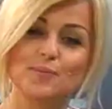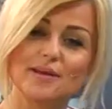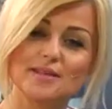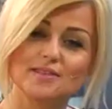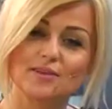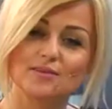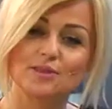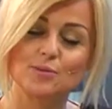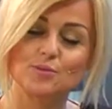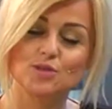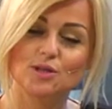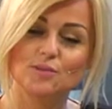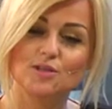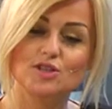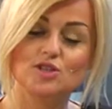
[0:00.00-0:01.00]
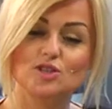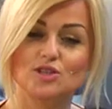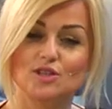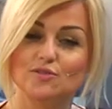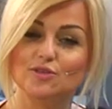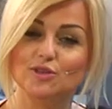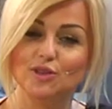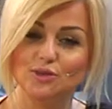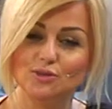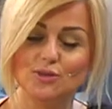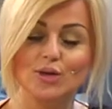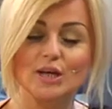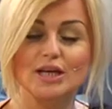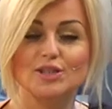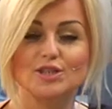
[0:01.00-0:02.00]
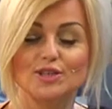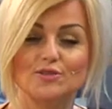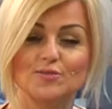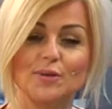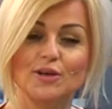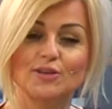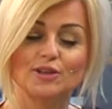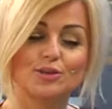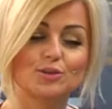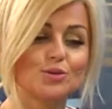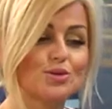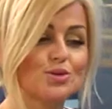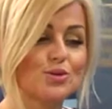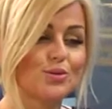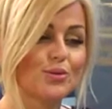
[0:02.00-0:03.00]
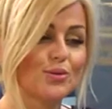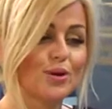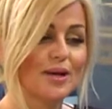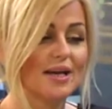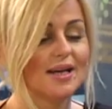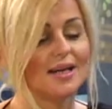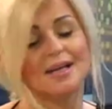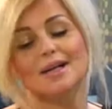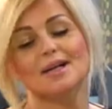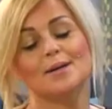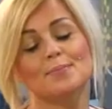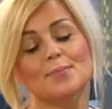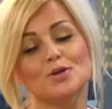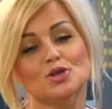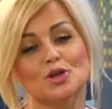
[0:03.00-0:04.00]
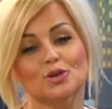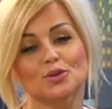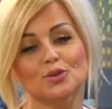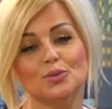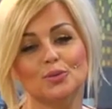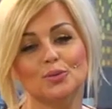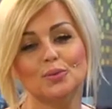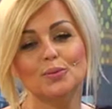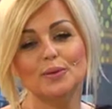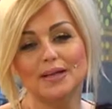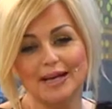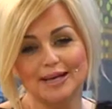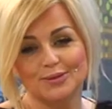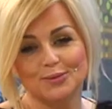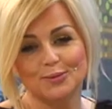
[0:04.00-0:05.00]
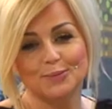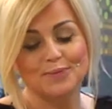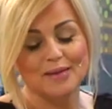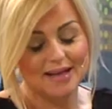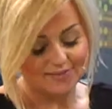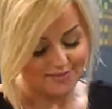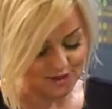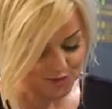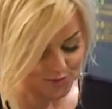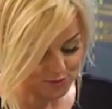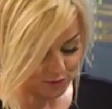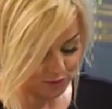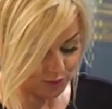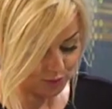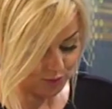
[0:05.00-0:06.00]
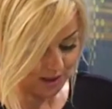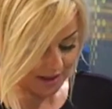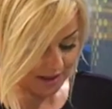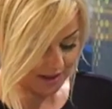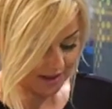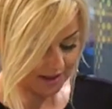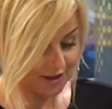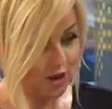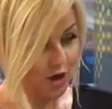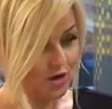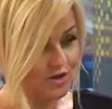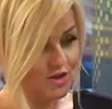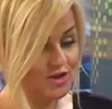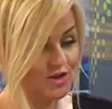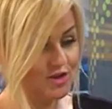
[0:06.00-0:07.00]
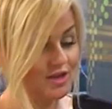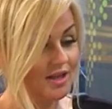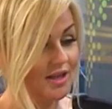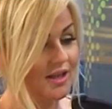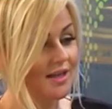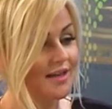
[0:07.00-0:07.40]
Państwa w najprzyjemniejszy dzień w tygodniu, czyli w piątek, tuż u e, początku weekendu. A w naszym studiu e, gość.